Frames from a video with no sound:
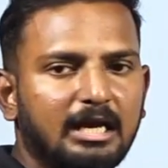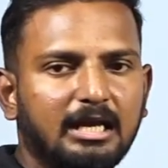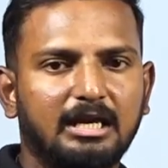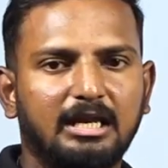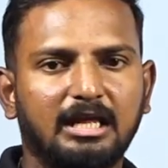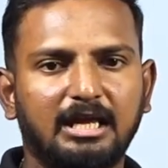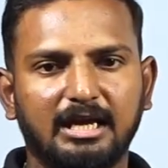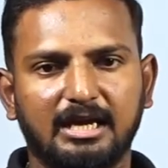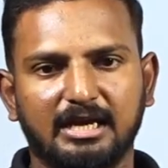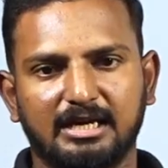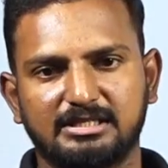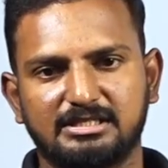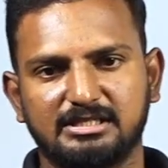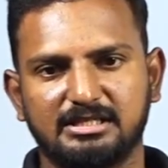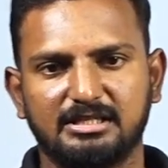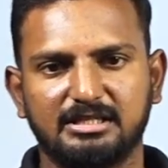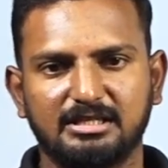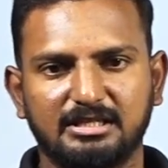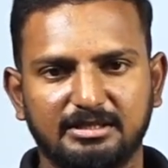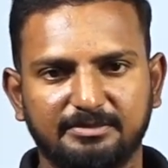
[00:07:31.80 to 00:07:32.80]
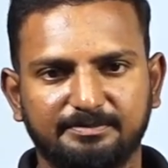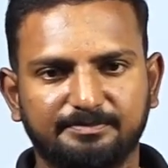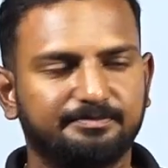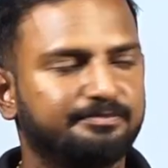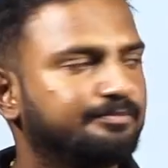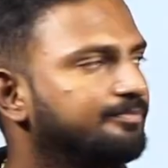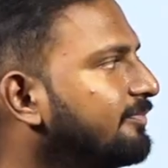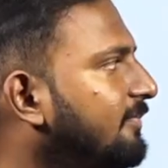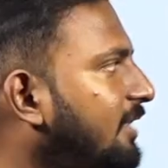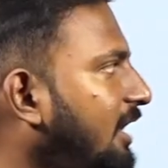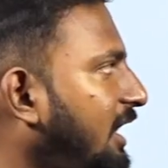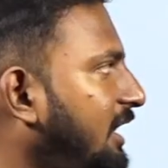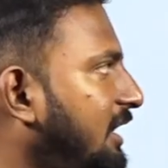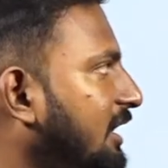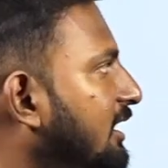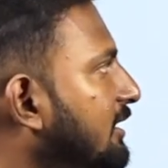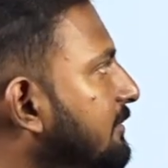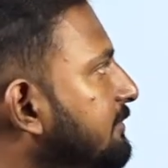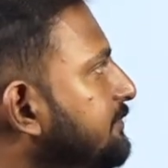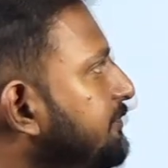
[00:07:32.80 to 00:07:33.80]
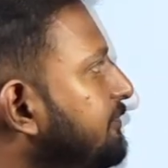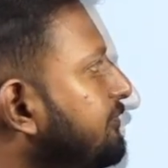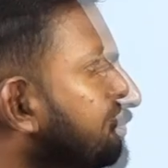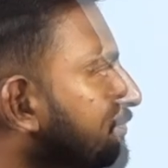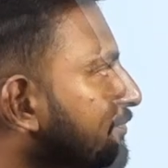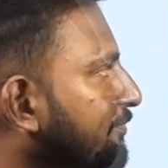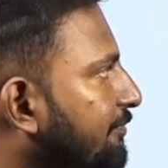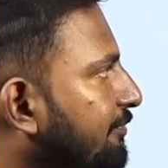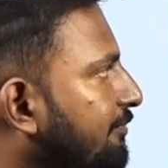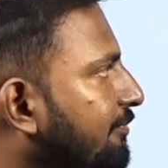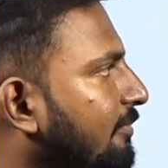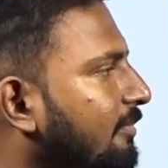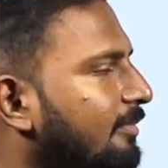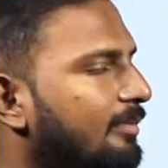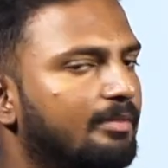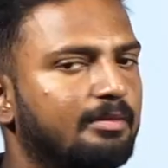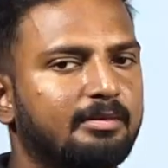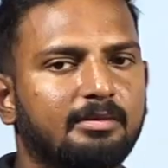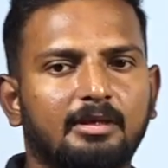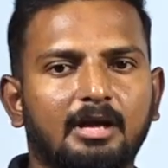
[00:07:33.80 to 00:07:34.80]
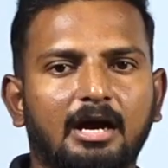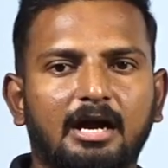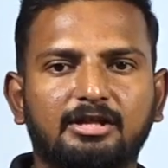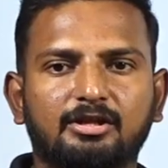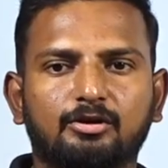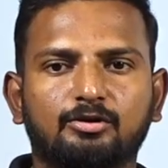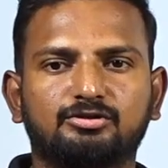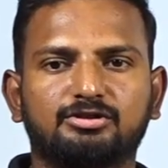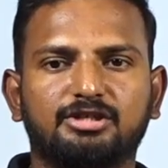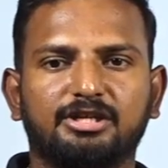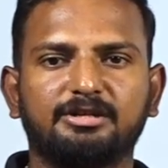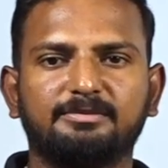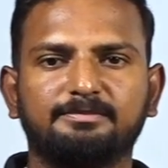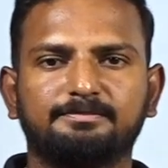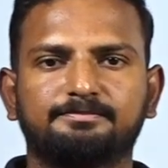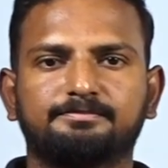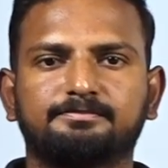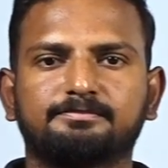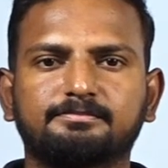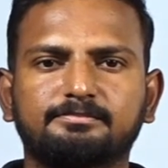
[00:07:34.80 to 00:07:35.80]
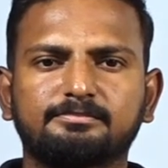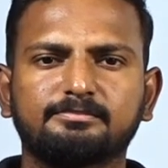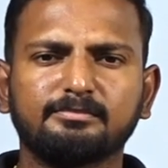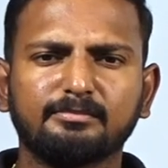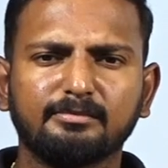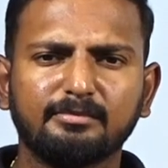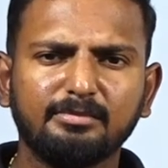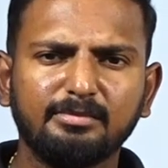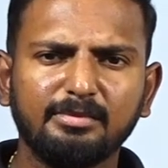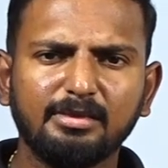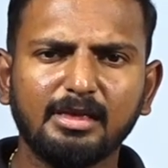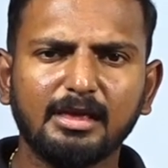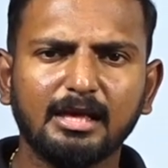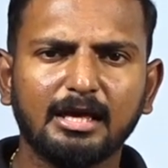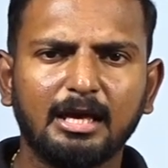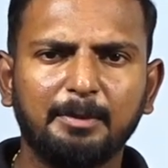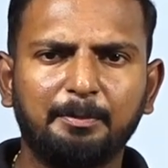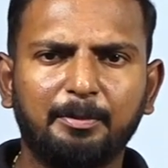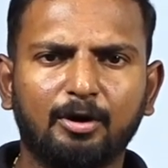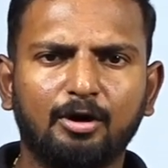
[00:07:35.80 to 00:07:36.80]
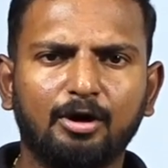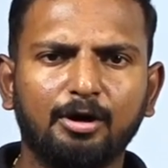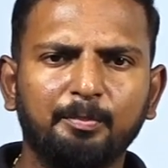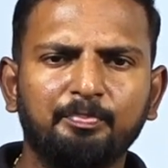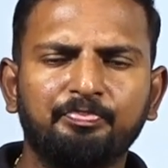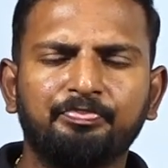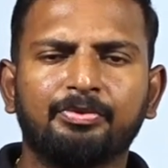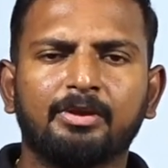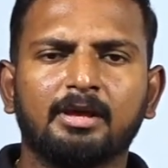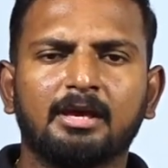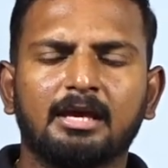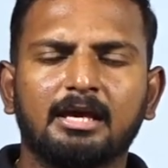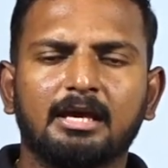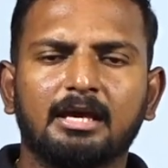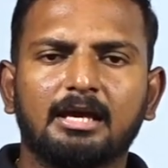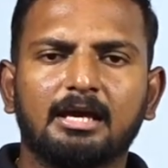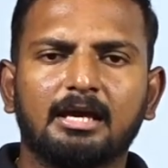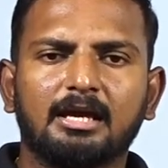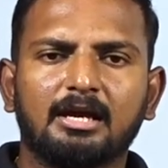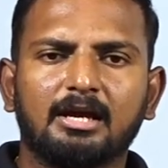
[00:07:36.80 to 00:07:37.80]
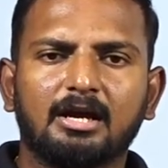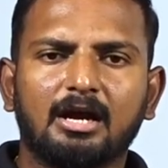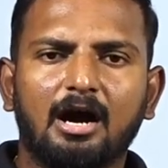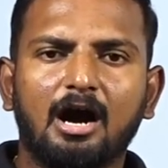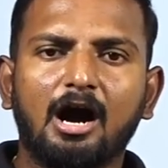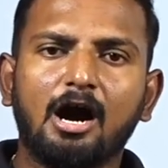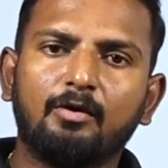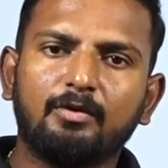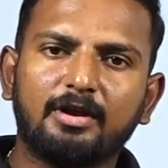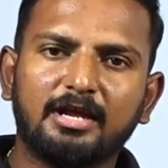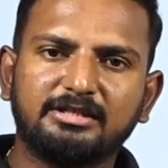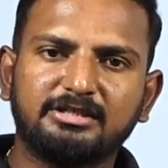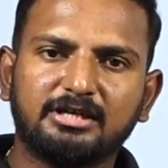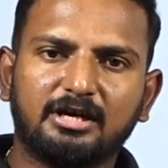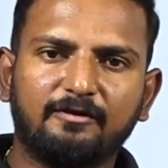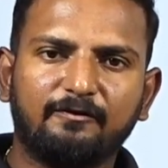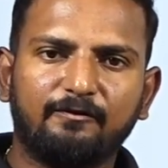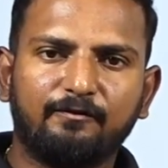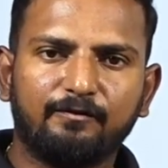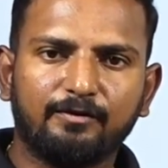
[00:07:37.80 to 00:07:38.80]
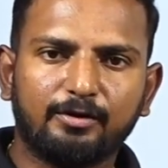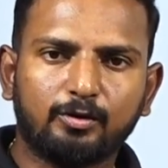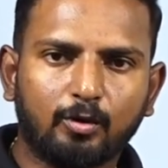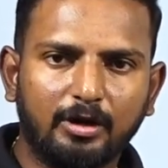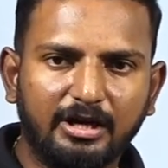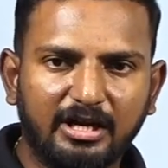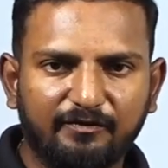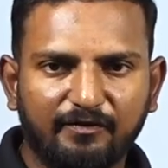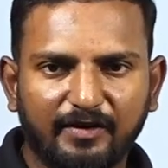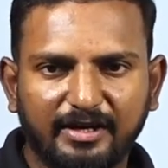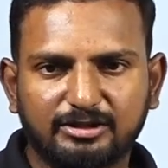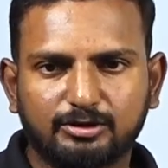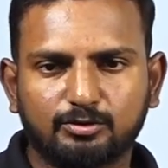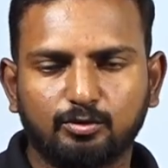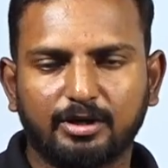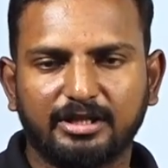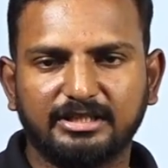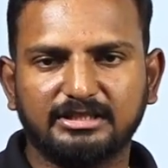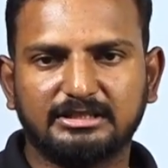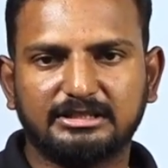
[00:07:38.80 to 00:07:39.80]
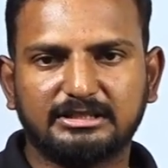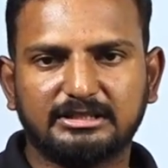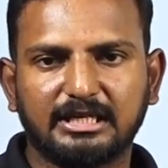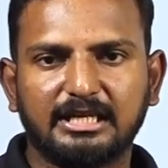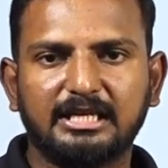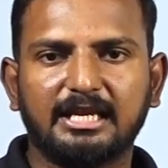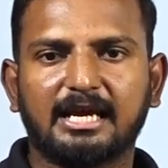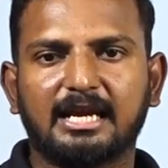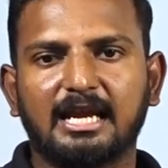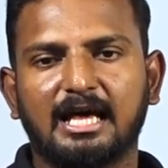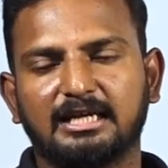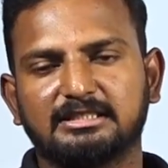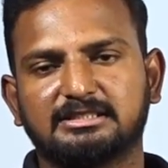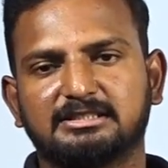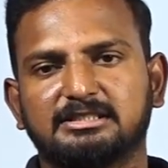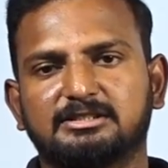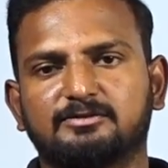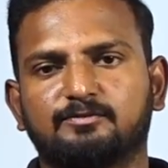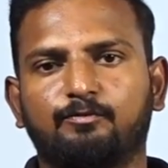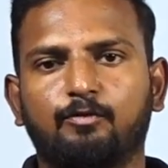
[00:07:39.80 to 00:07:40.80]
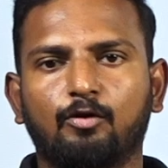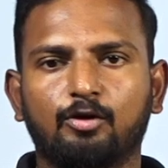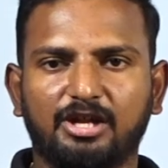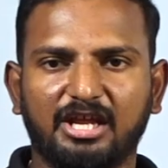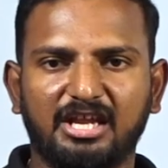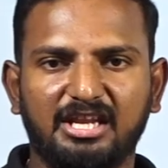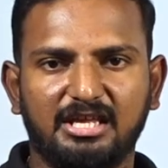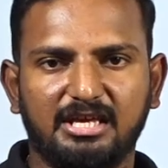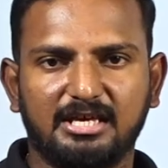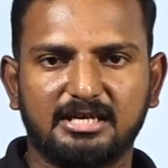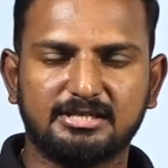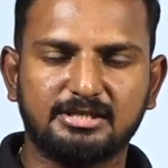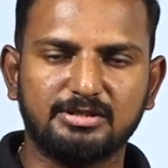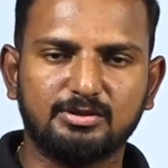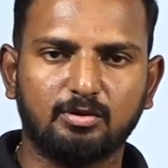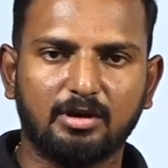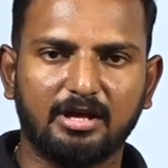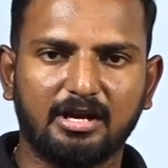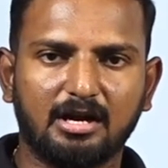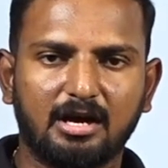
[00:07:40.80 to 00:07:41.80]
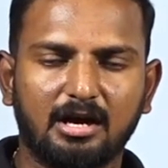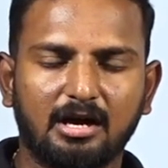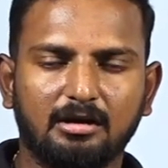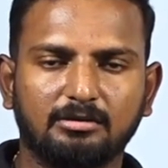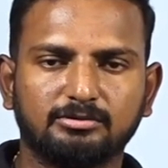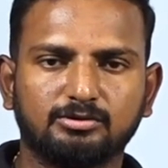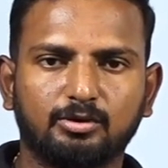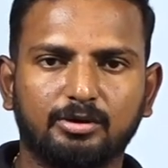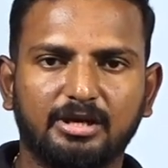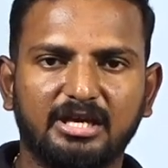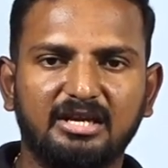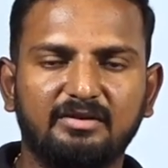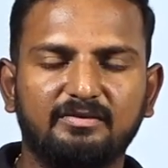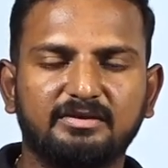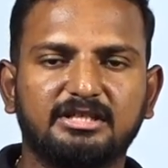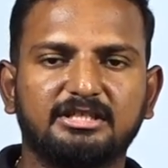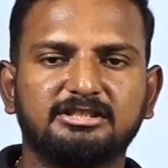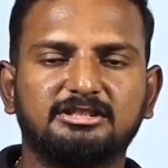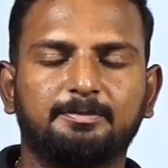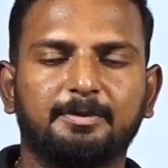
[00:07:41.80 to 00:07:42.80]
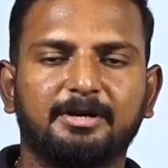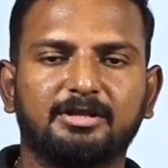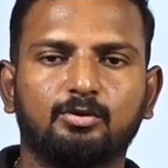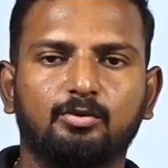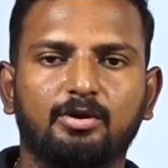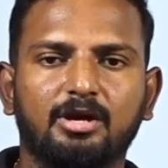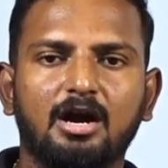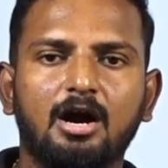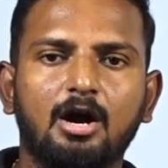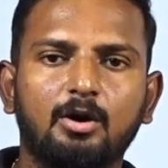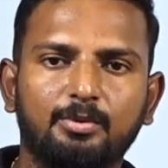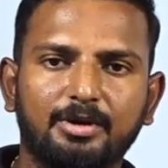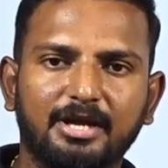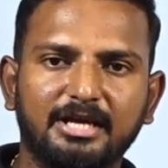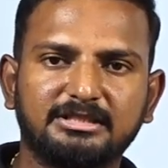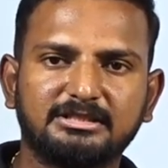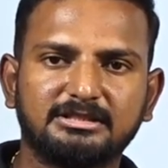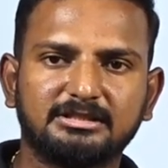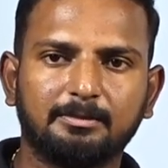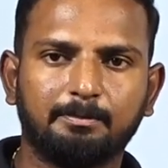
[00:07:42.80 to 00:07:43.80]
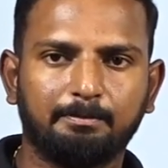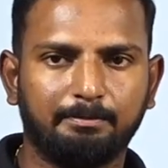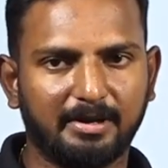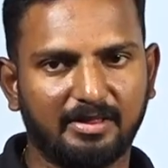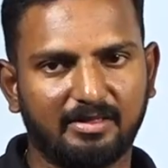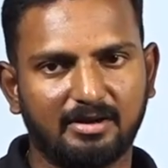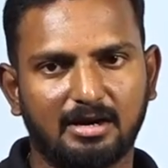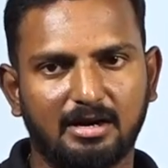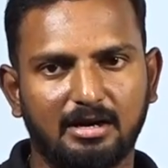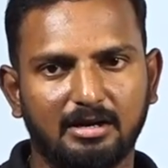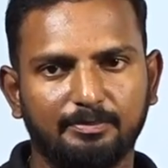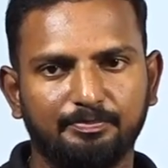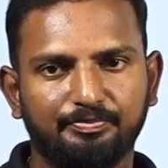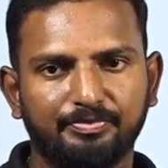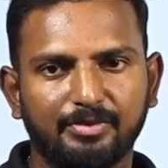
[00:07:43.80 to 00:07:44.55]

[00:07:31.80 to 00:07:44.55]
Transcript: டி கிடச்சிருது ரைட்டு அடுத்த கொஸ்டின் இப்போது ஆவரேஜ் ஆஃப் டுவெண்ட்டி ஃபைவ் ஸ்டூடெண்ட்ஸ் இன் ஏ கிளாஸ் இஸ் ஃபோர்டீன் இயர்ஸ்னு சொல்லியிருக்காங்க ஸோ இருபத்தஞ்சு பேர்த்துடைய ஆவரேஜ் பதினாலு